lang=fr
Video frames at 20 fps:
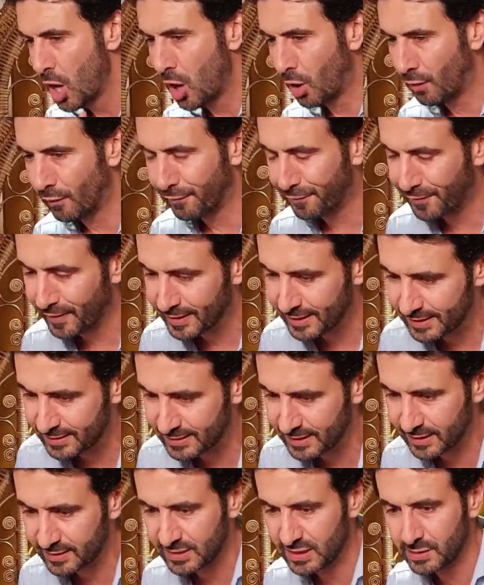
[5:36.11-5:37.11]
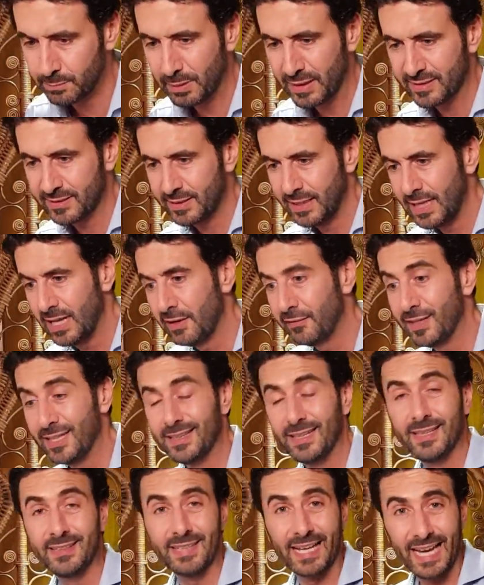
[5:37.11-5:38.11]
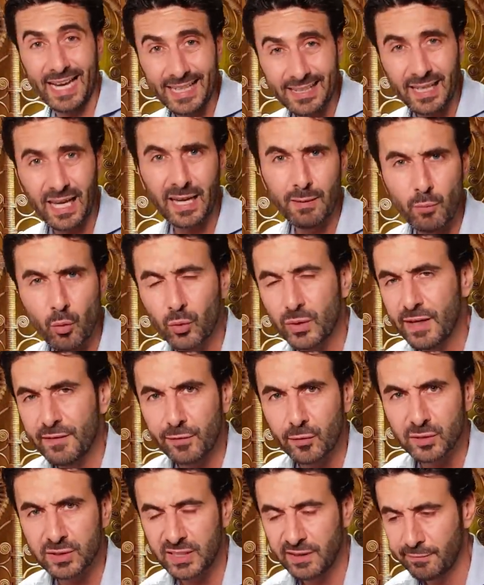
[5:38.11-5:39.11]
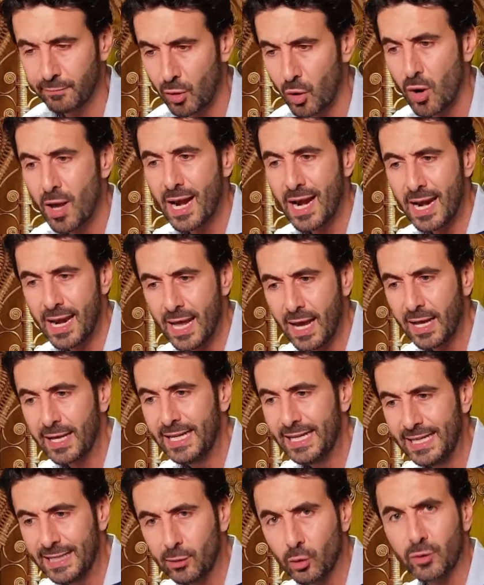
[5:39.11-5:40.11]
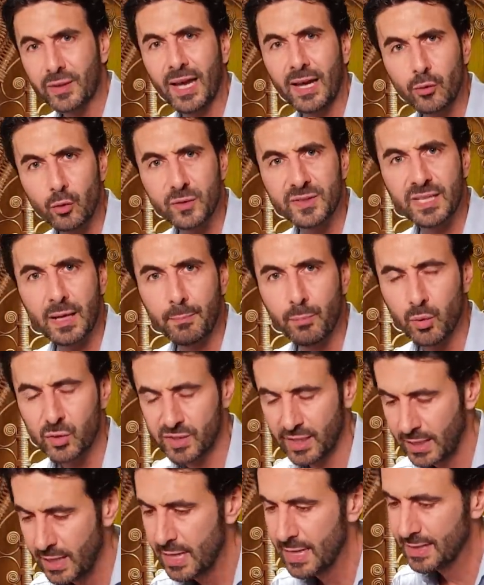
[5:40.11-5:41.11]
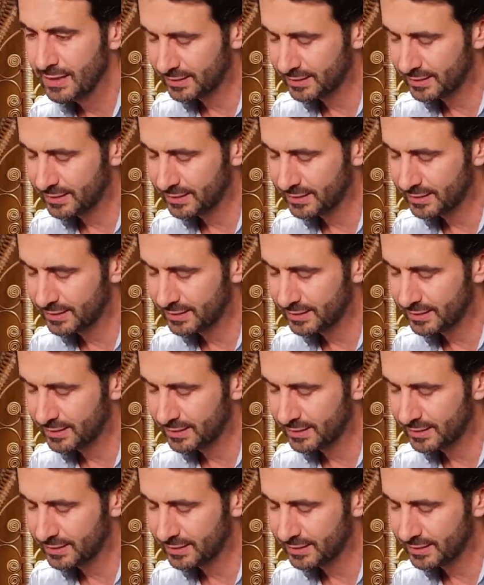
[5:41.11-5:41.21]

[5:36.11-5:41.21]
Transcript: En fin d'exercice passé, il avait été très très bon défensivement. Là, il est en train de s'imposer.